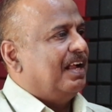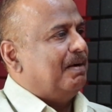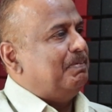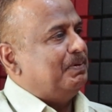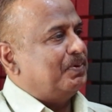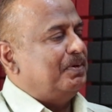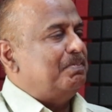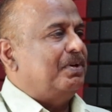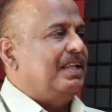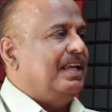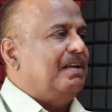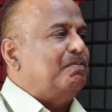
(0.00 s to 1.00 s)
அப்படி சொல்லும்
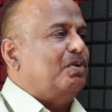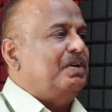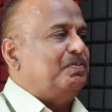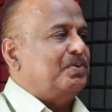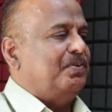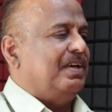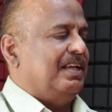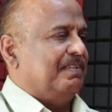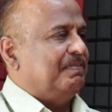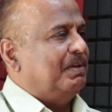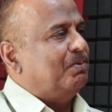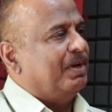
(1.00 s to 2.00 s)
போதெல்லாம் என் ஒய்ஃப் சொல்லுவா
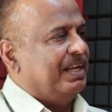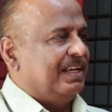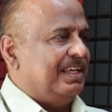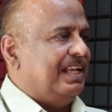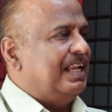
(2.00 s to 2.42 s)
உனக்கு